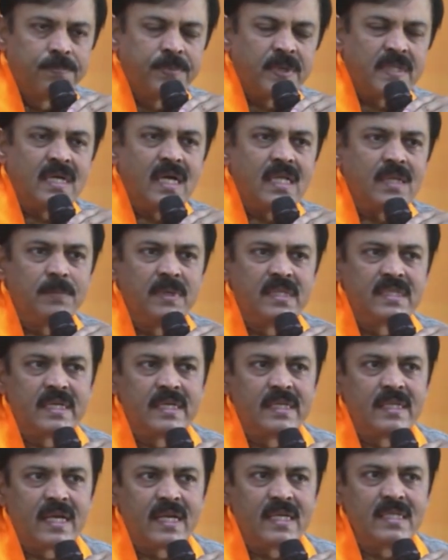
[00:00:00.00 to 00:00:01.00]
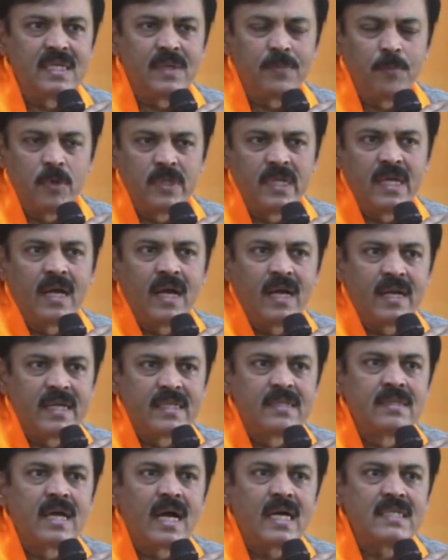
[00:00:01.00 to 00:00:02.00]
ప్రధానమంత్రి నరేంద్ర మోదీ గారి
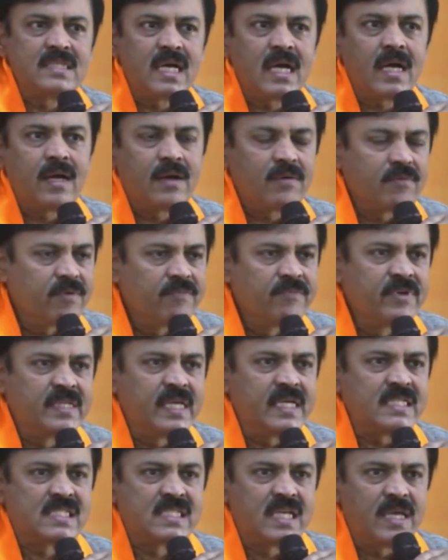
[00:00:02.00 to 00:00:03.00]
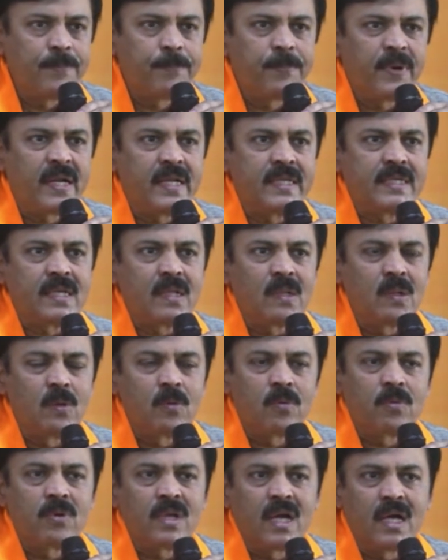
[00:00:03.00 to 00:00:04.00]
తాజా విదేశీ పర్యటనలో
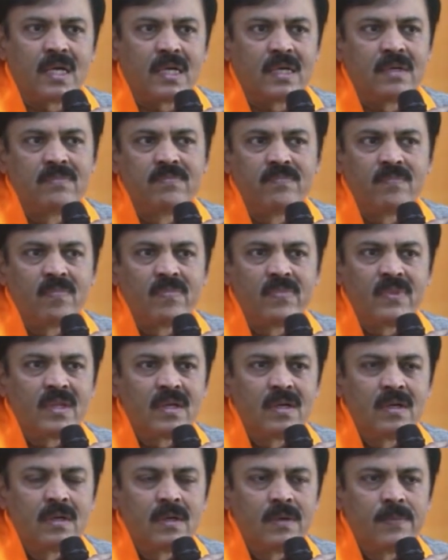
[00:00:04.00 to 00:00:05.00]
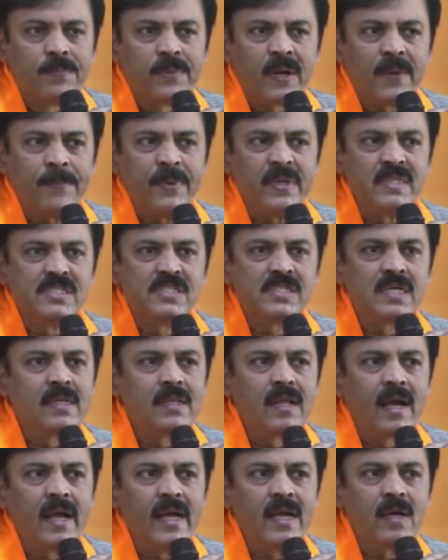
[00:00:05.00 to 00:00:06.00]
కూడా ప్రపంచ
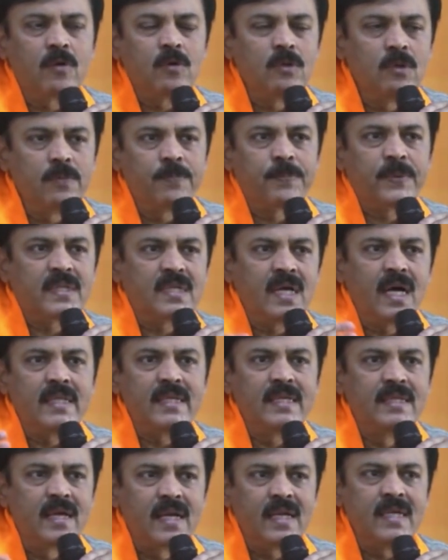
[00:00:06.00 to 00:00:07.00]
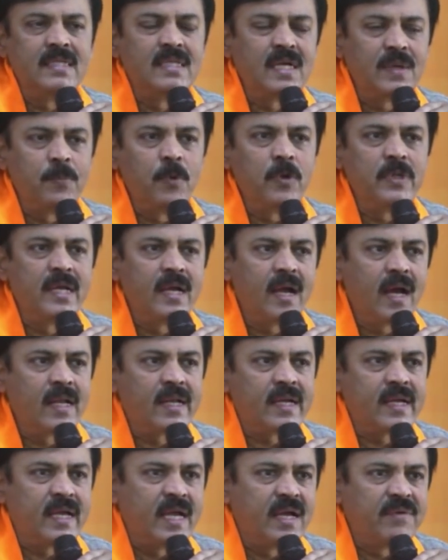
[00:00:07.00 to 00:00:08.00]
నాయకులు ప్రధాని నరేంద్ర మోదీ
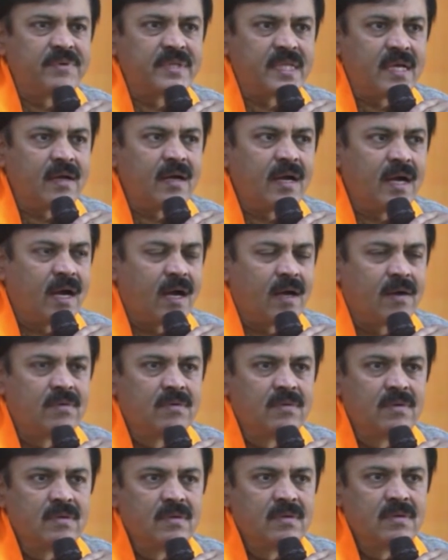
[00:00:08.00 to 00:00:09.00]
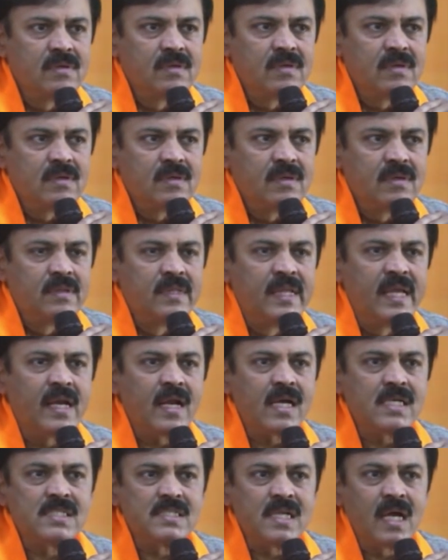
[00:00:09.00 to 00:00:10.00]
గారికి ఏ విధంగా
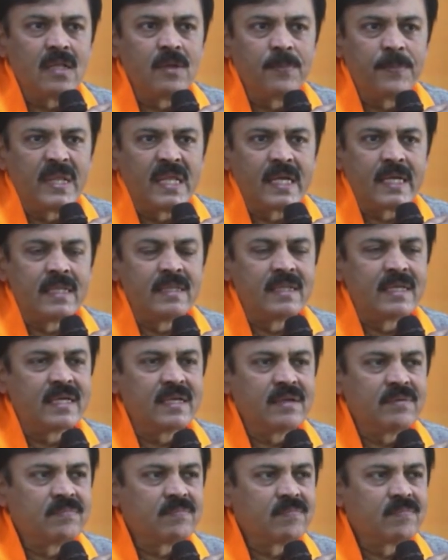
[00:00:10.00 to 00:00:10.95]
నిరాజనాలు పలికింది